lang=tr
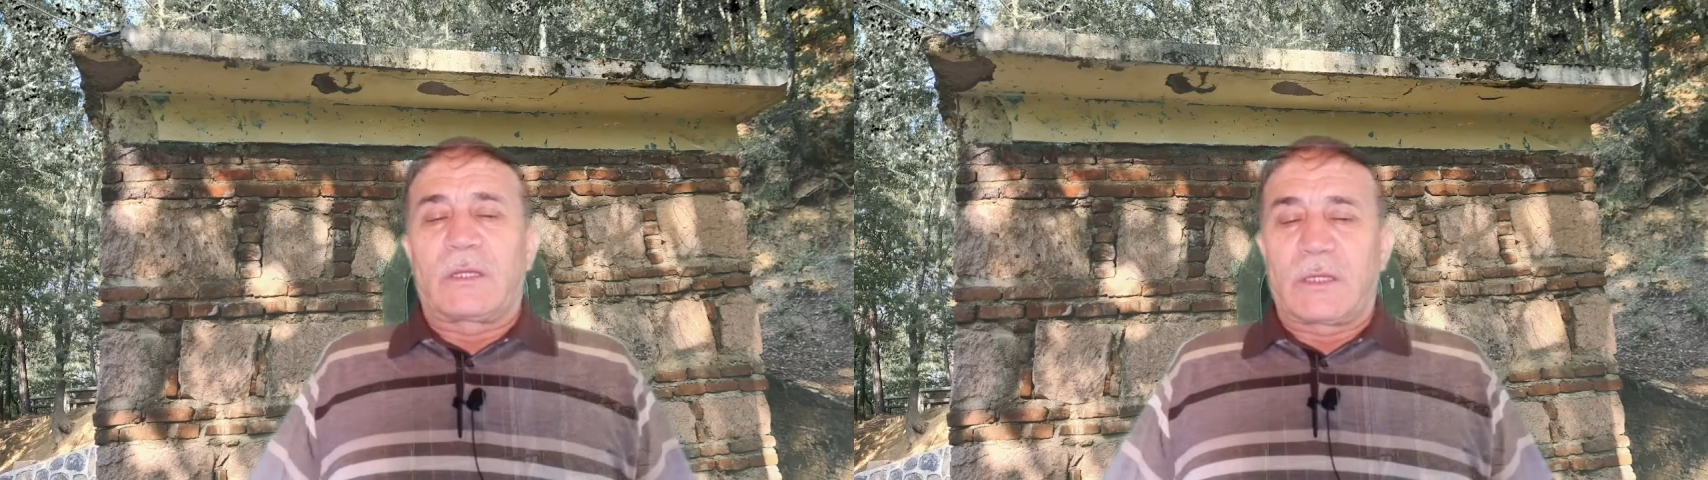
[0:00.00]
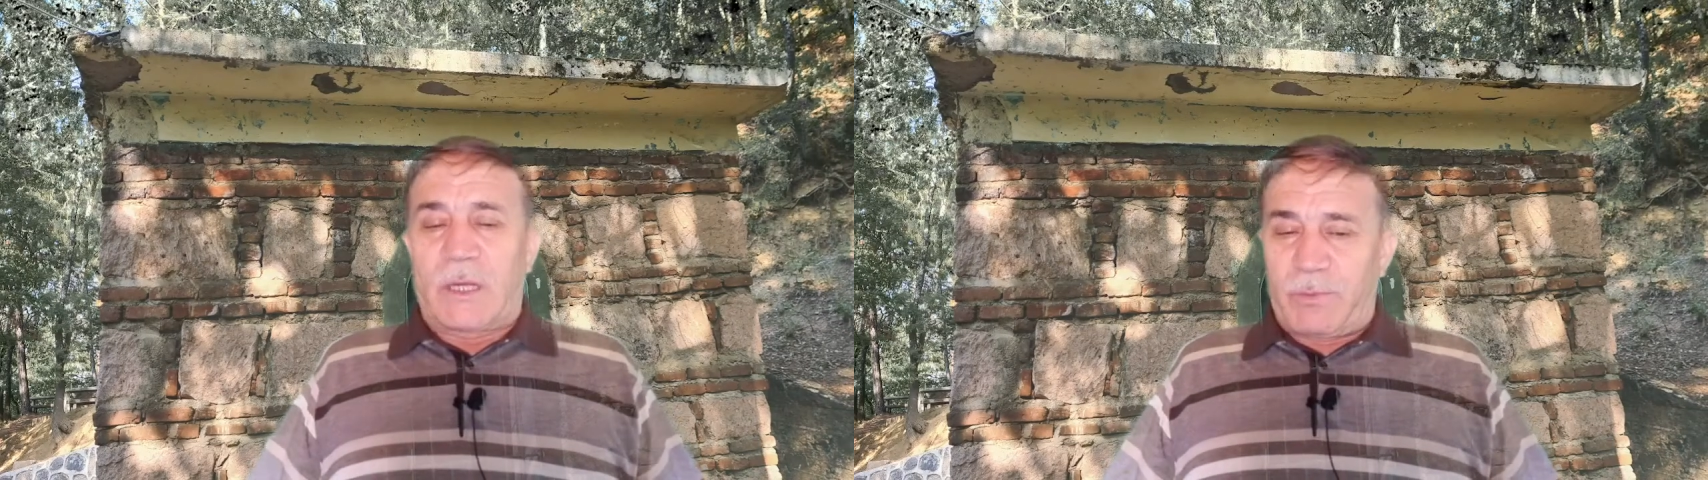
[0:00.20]

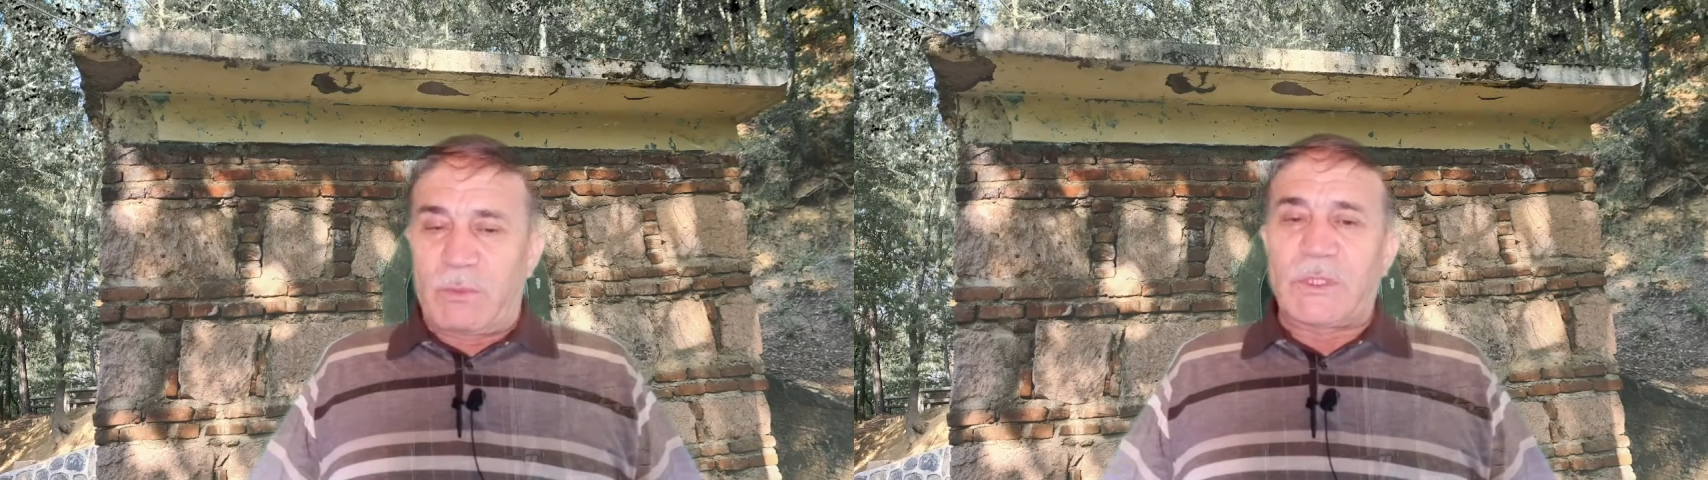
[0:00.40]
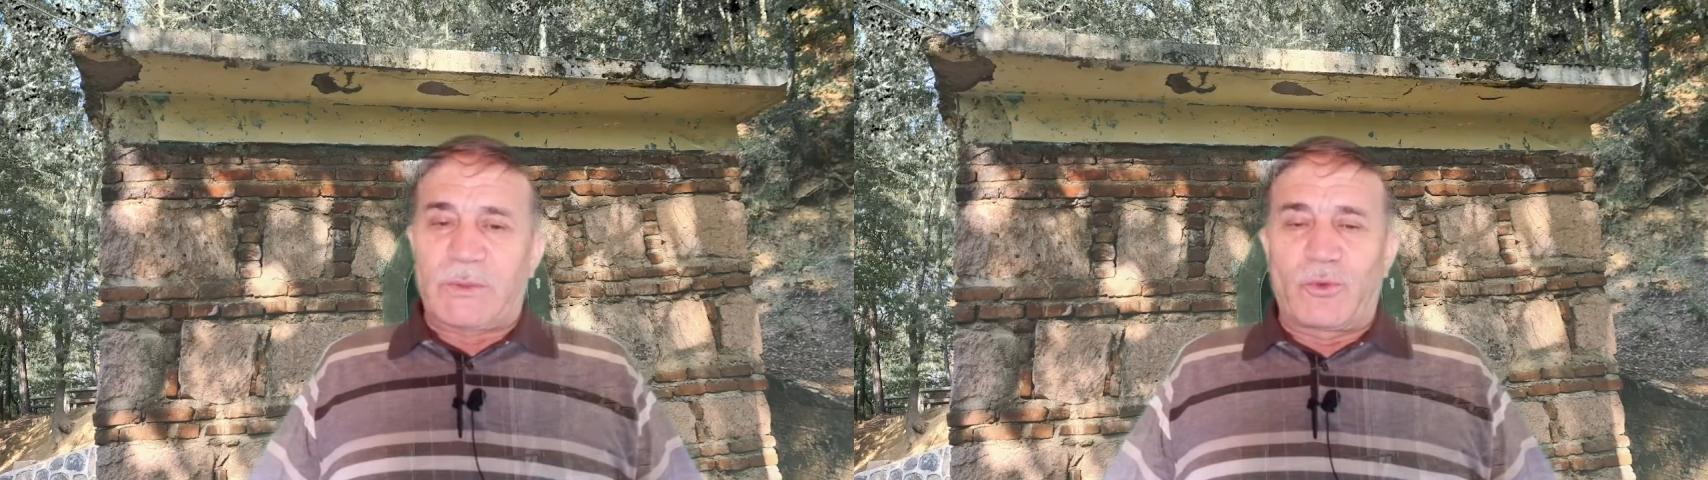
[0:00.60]

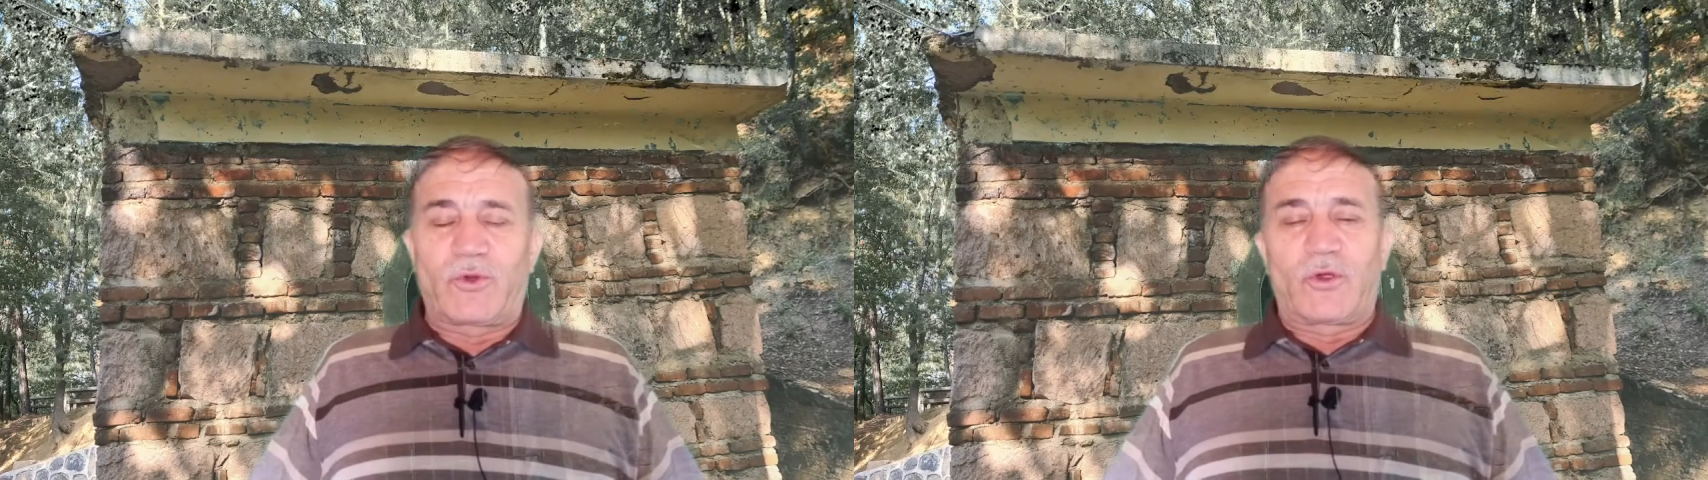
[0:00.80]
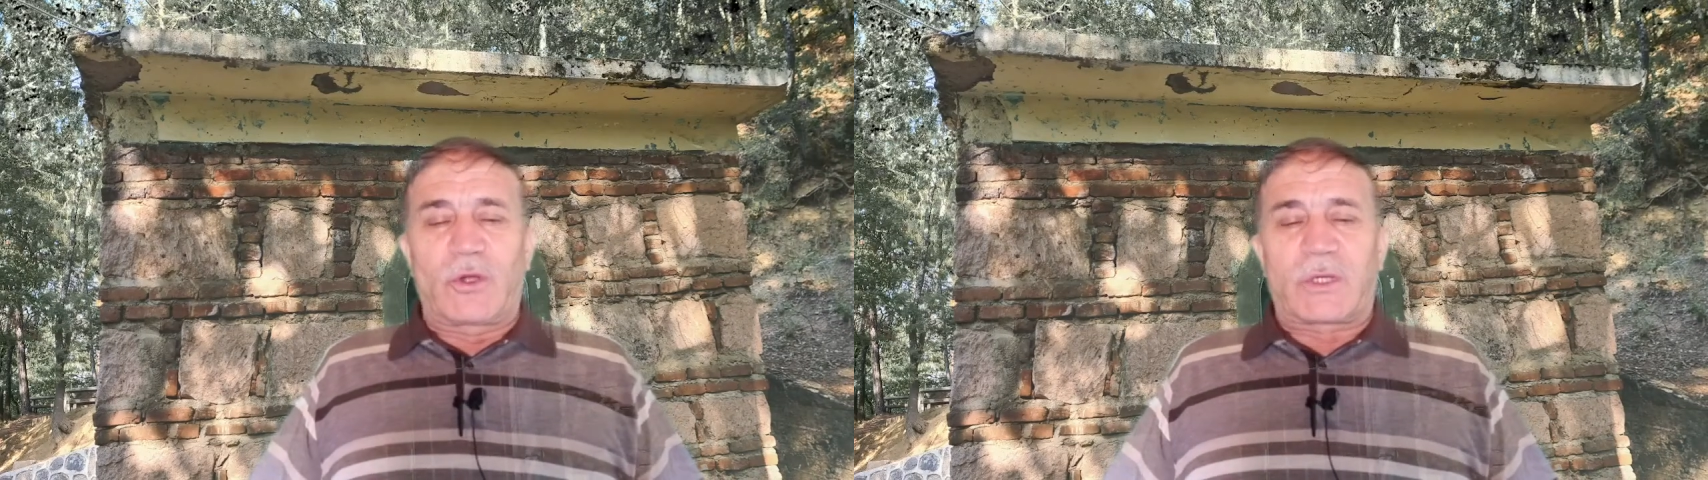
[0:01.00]
Rabbimiz
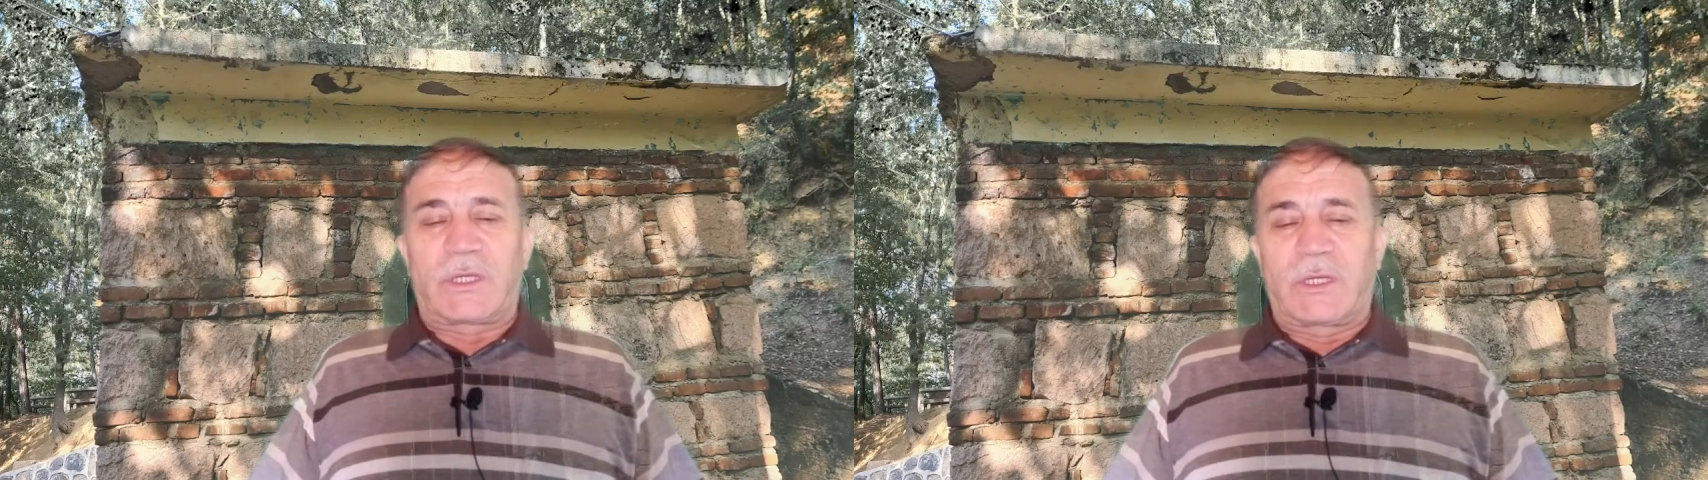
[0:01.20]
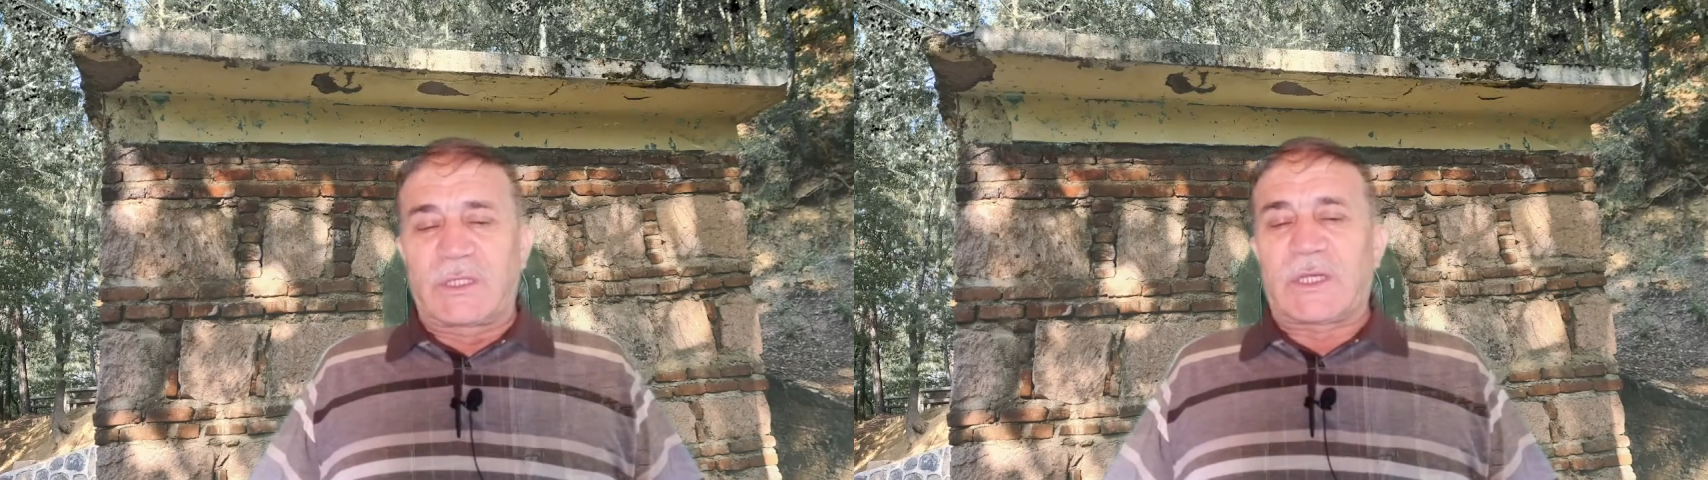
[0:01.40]
buyuruyor
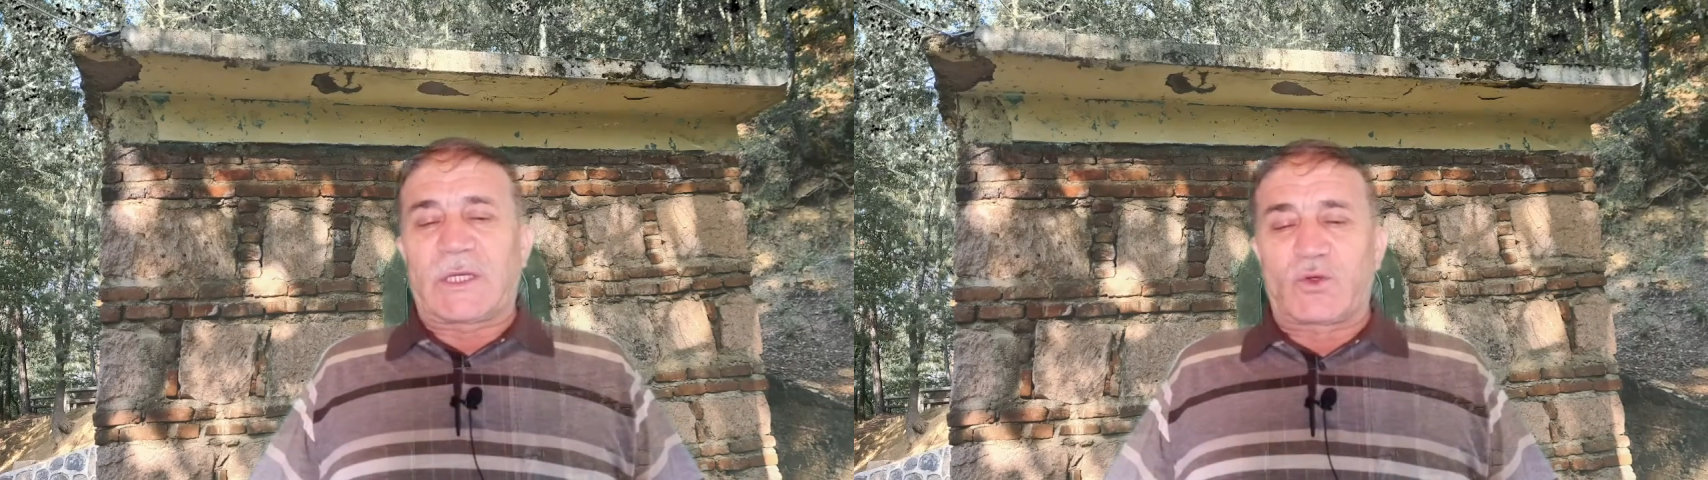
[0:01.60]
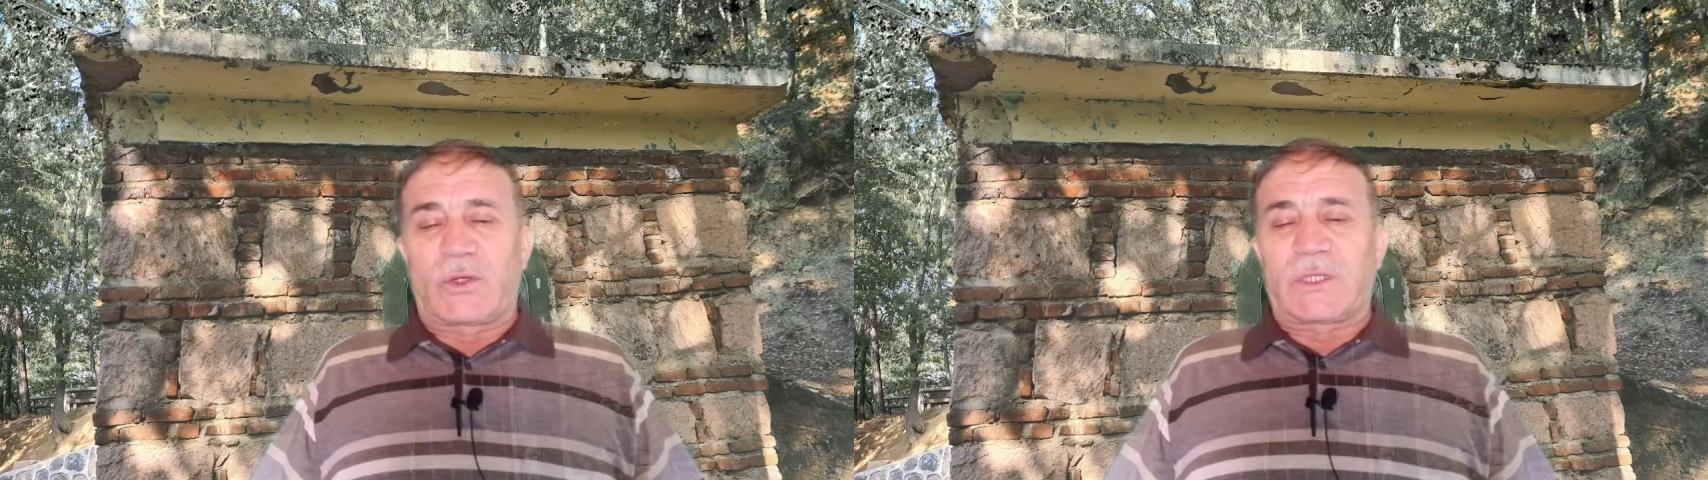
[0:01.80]
ki Nisa
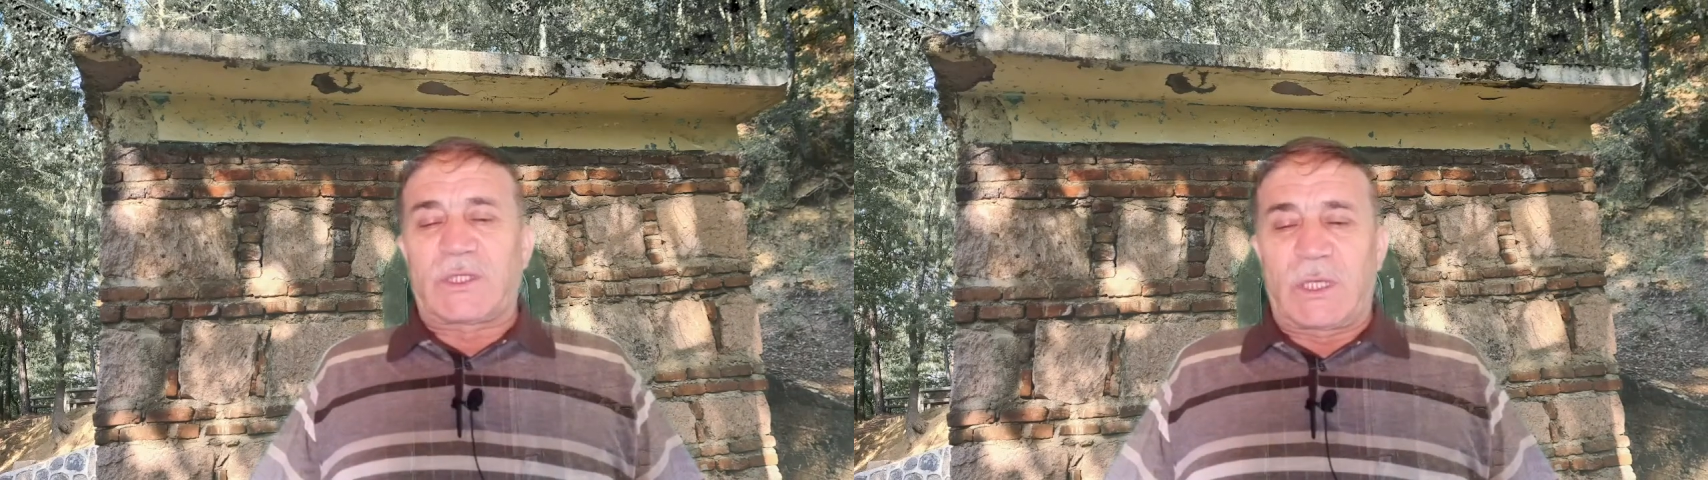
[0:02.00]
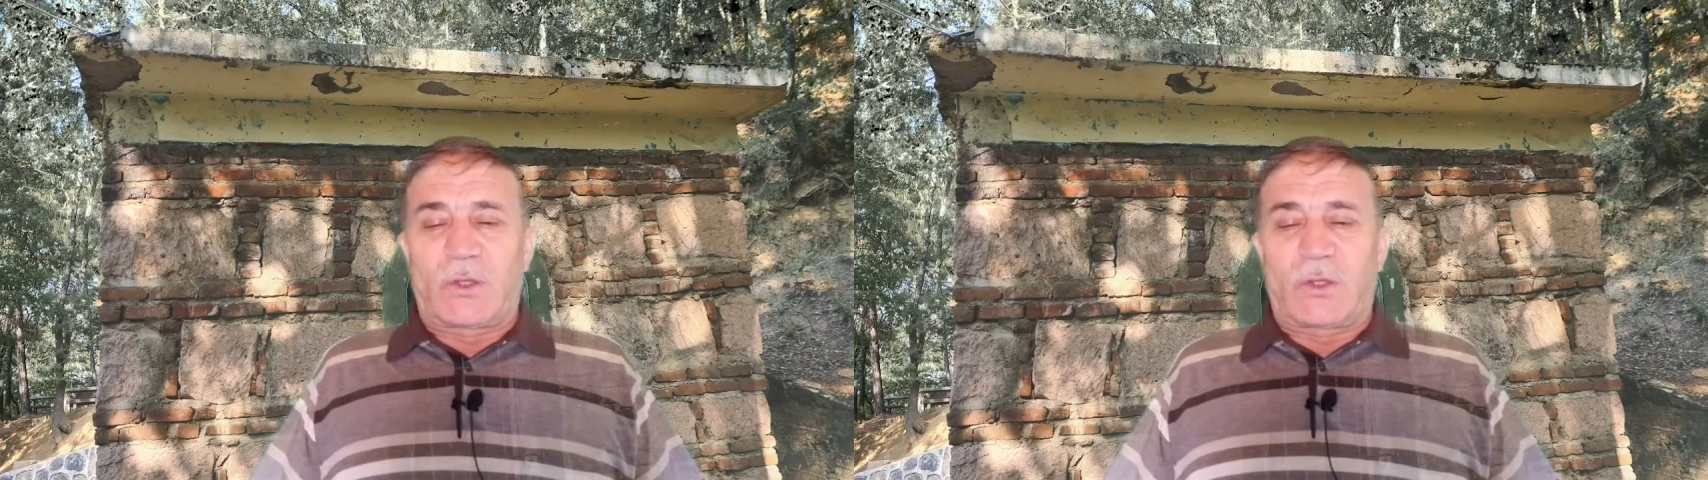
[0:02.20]
suresi